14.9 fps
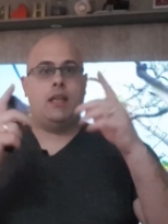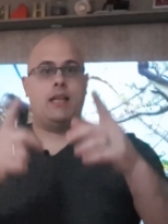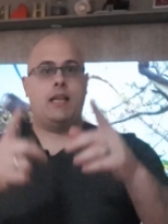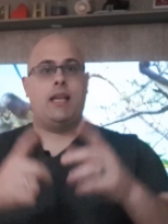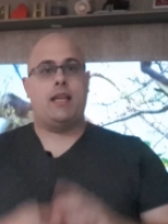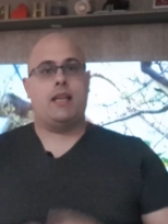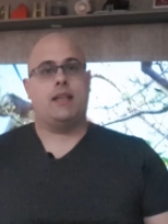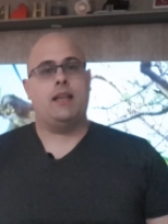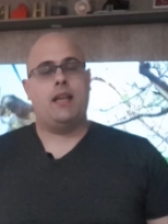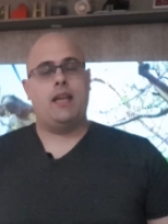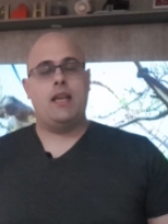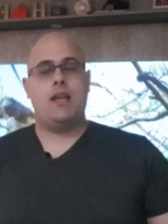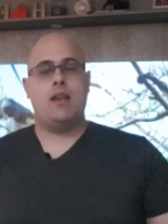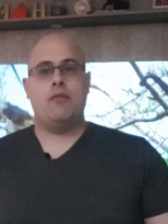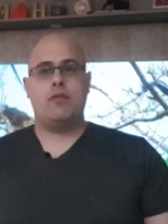E galera,
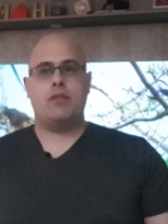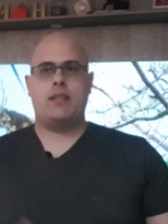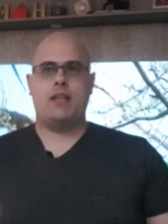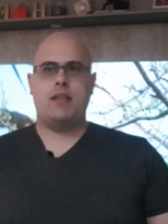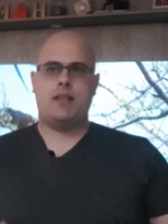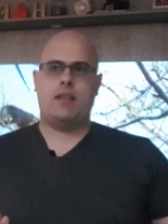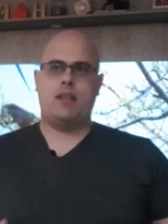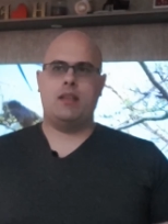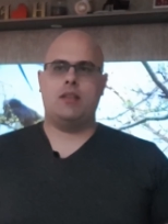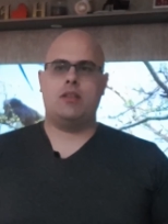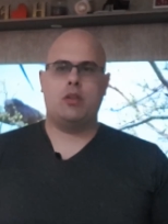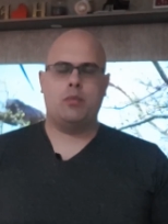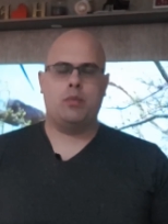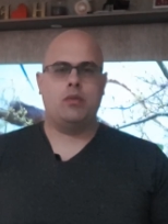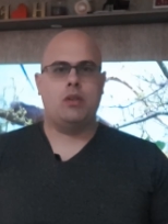é, vocês que
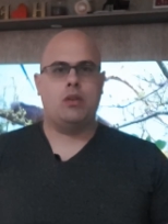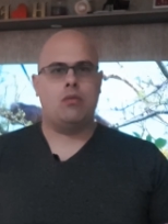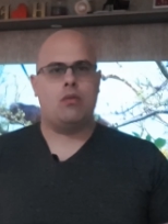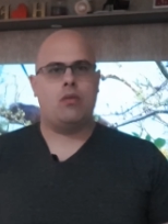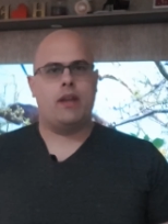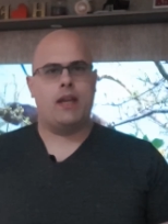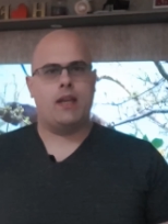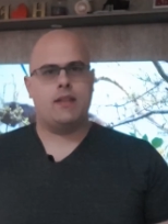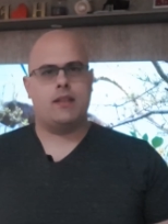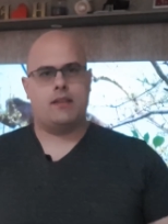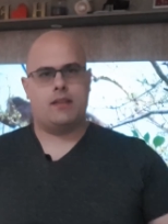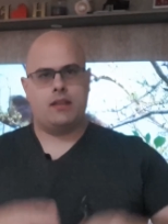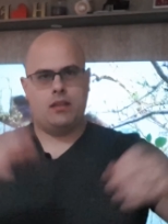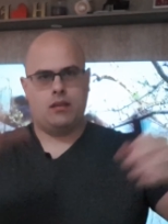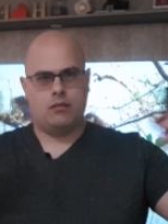tipo não conhecem
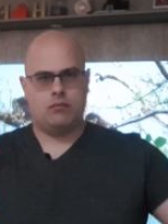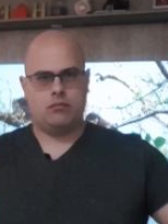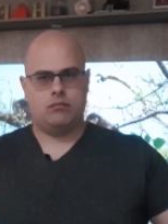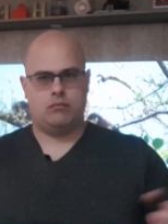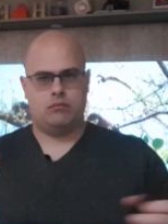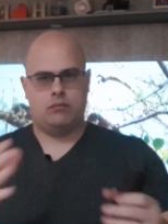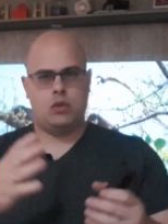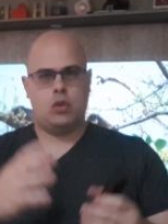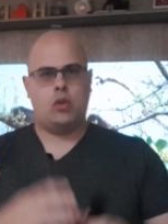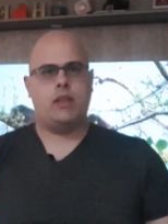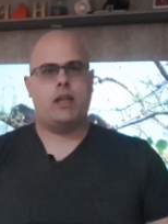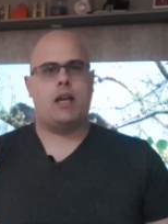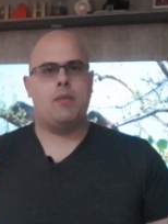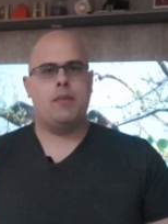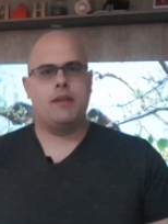assim do
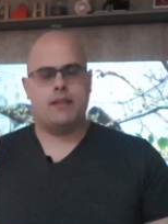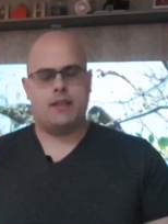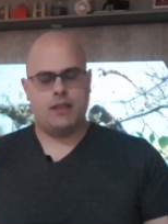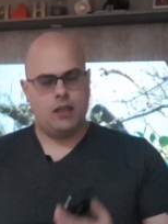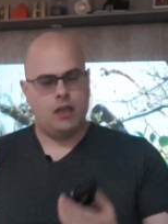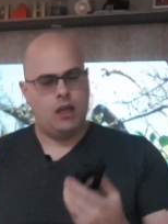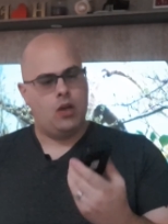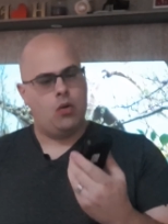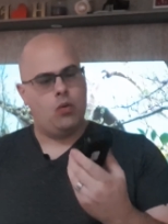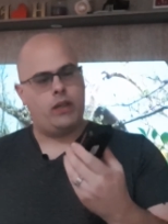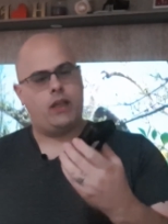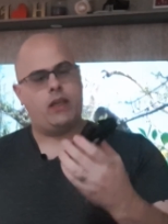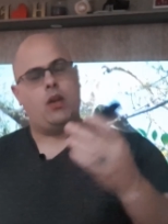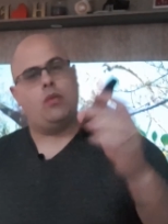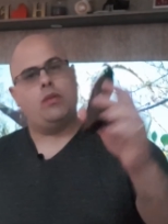Darby em si, o
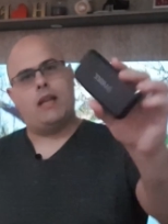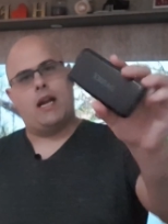que, que é o